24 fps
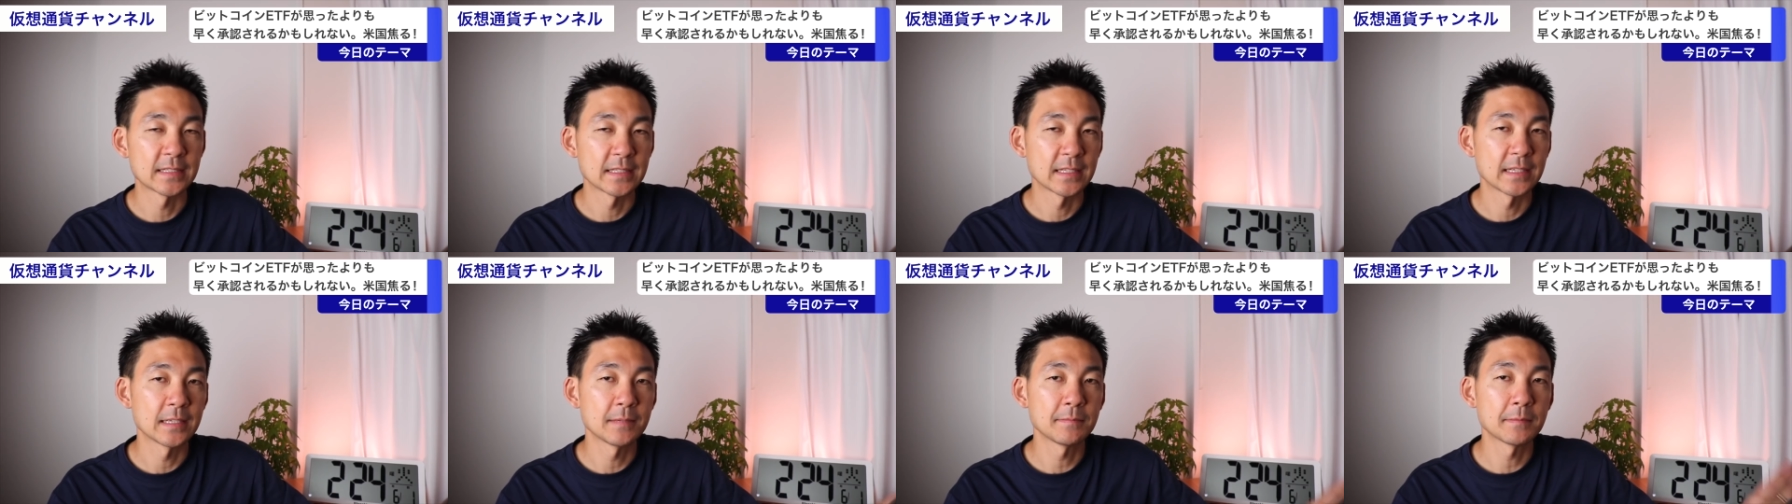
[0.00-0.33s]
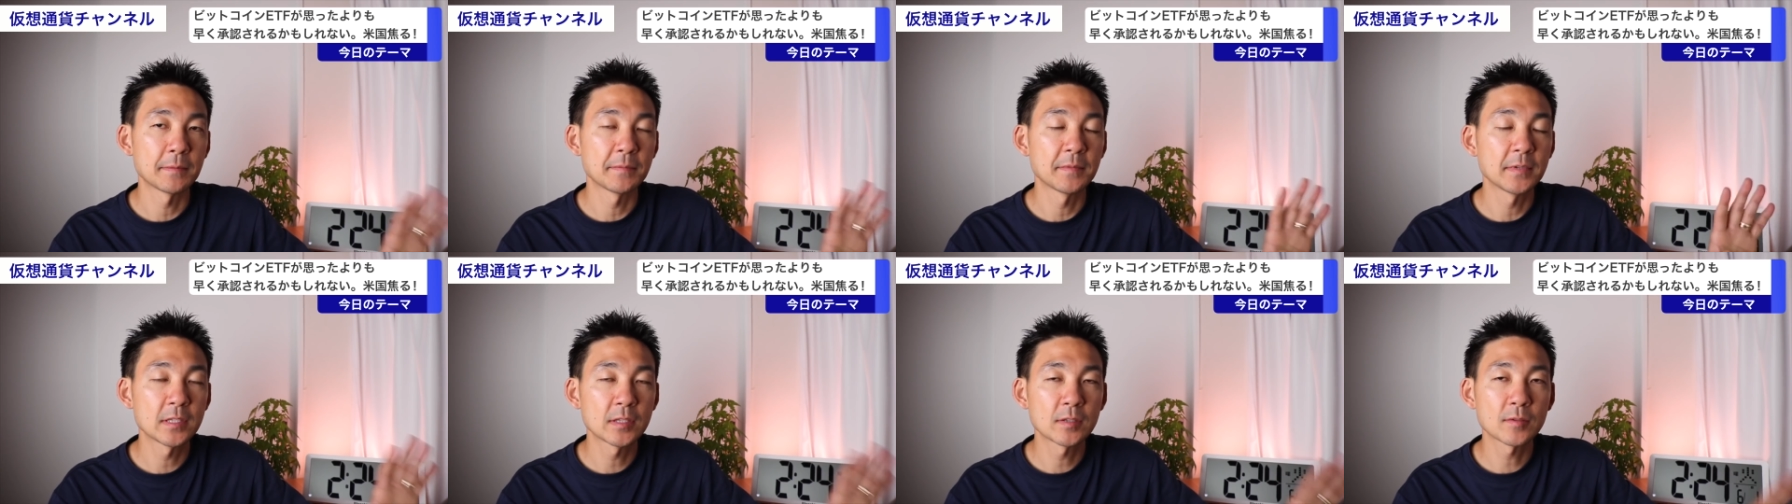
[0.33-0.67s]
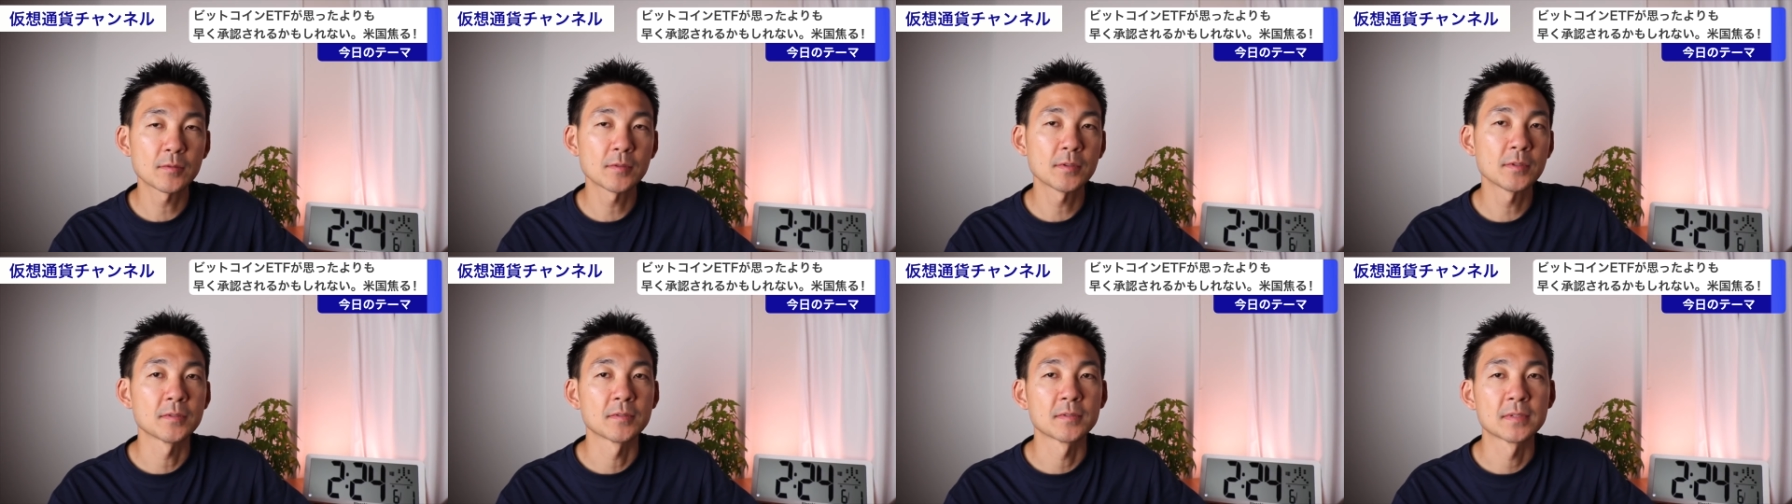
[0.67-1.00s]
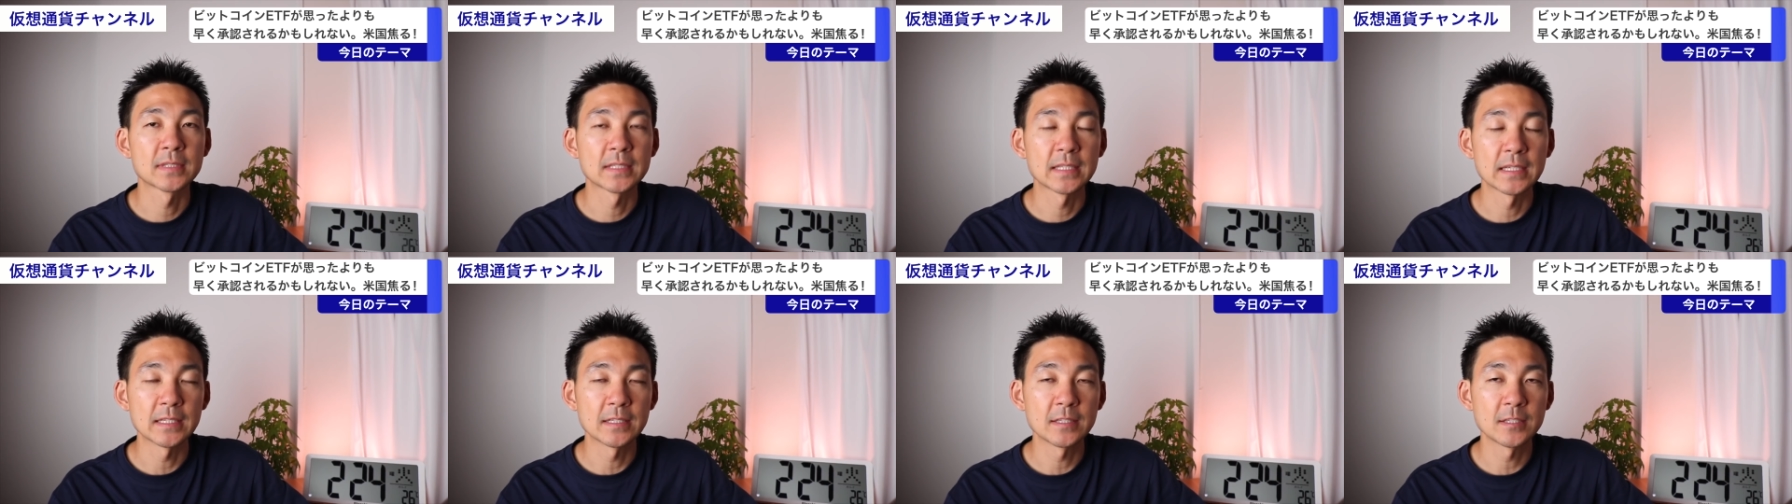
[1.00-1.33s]
ね、今ビットコインの規
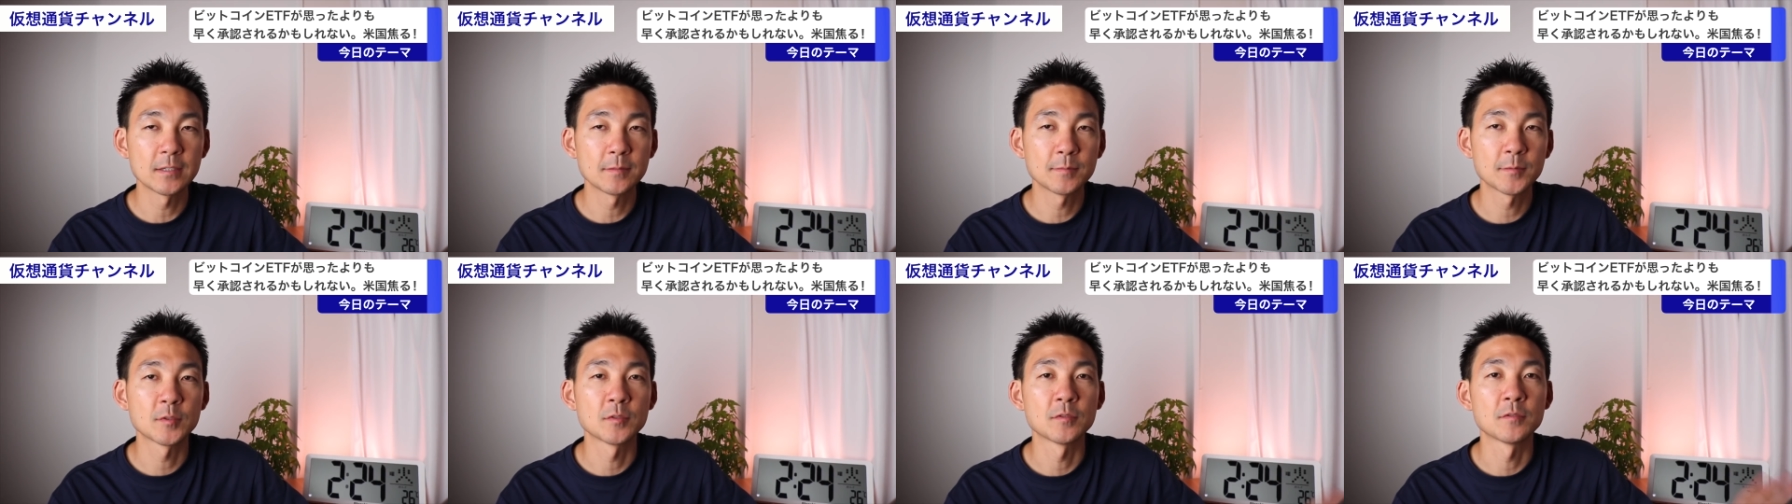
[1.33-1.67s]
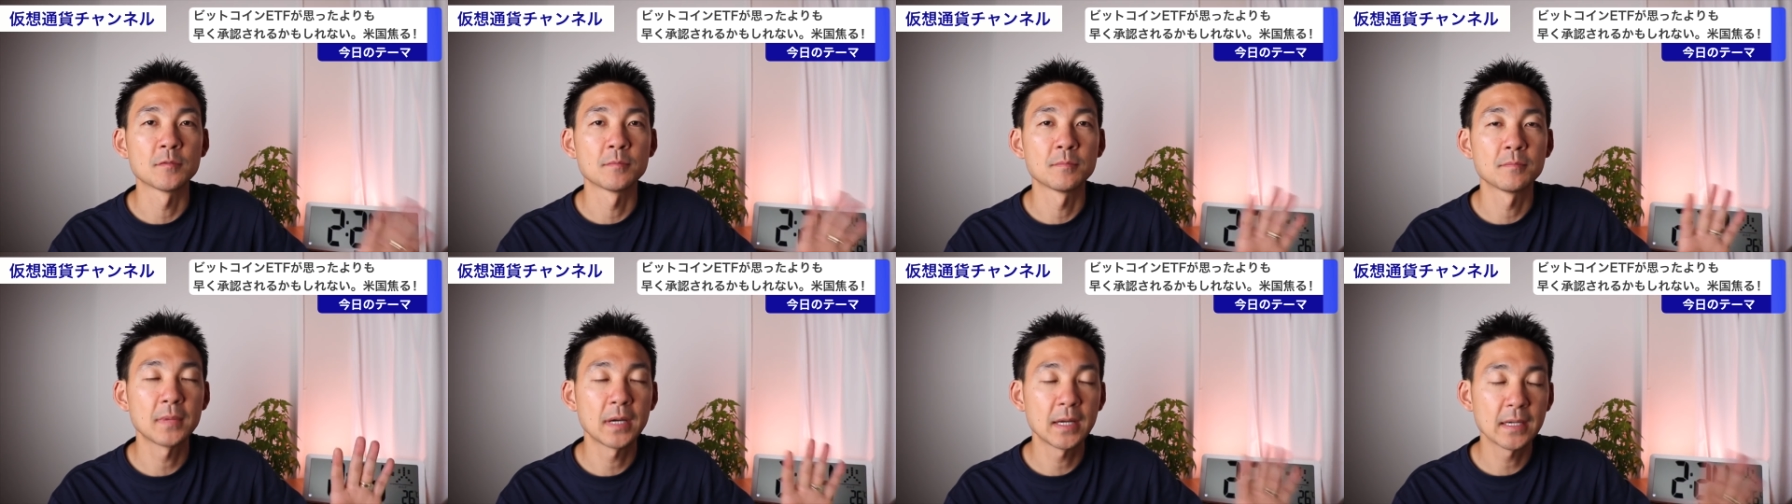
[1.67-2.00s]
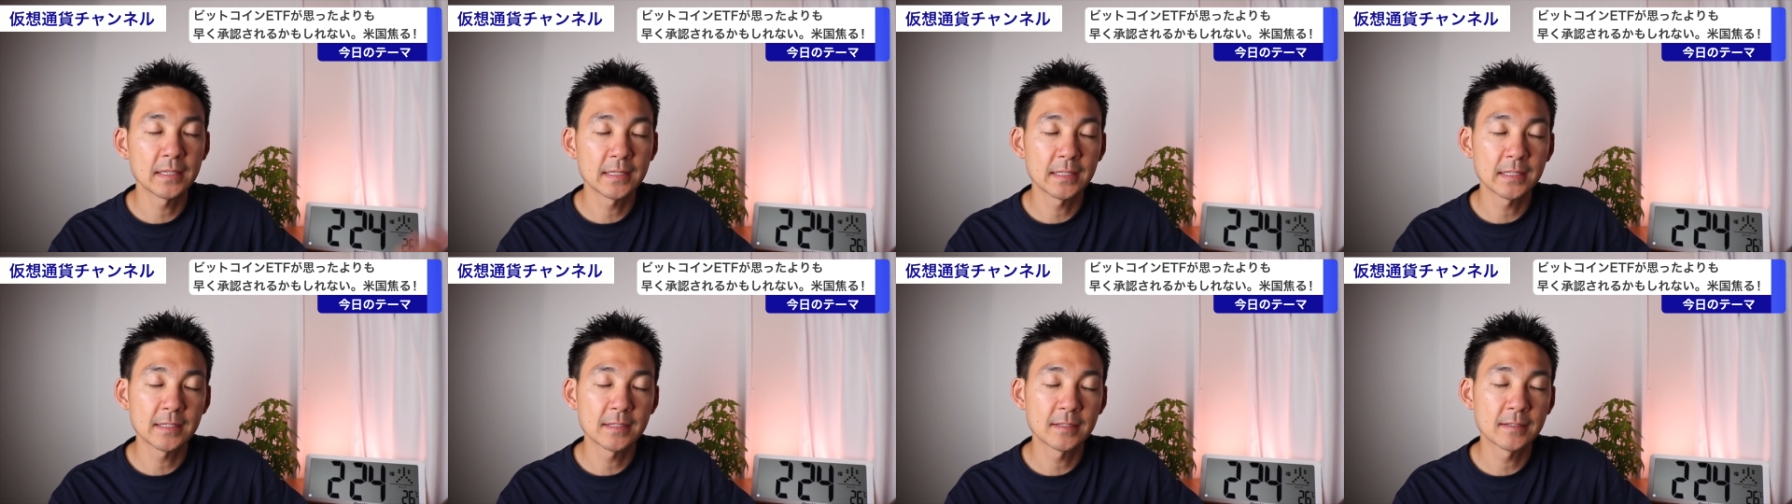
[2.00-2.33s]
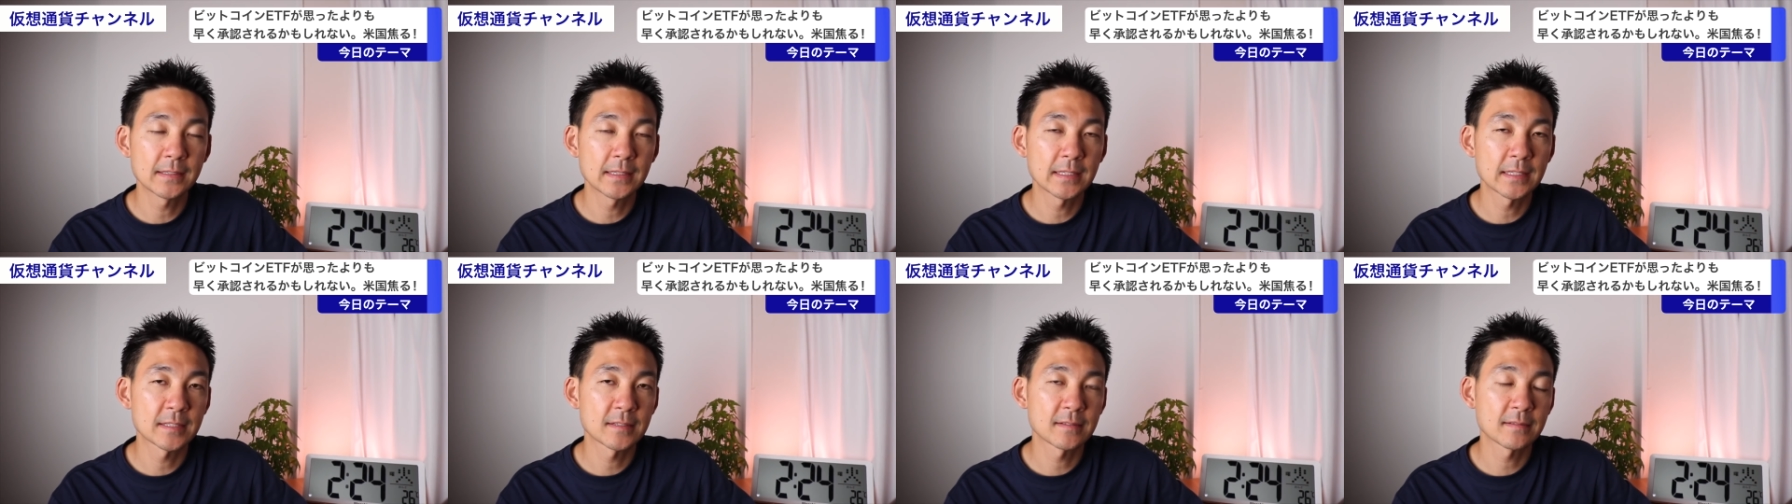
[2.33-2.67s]
制っていうものをマイニング
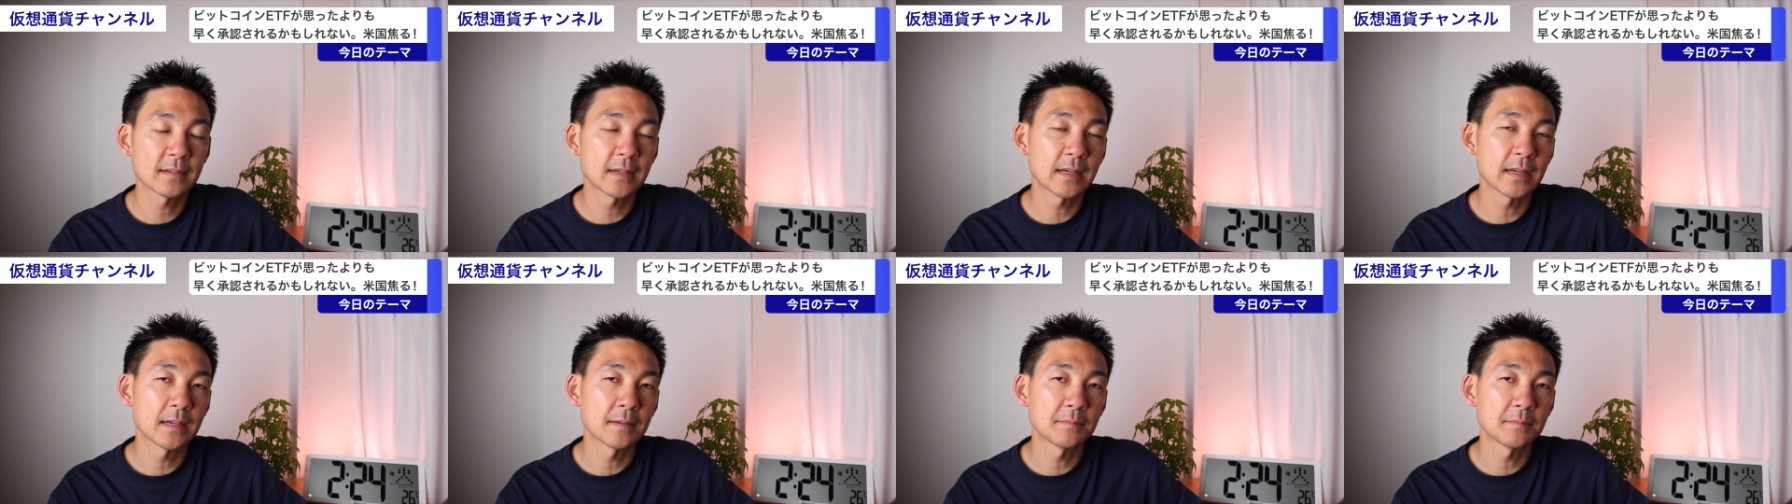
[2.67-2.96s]
ですとか、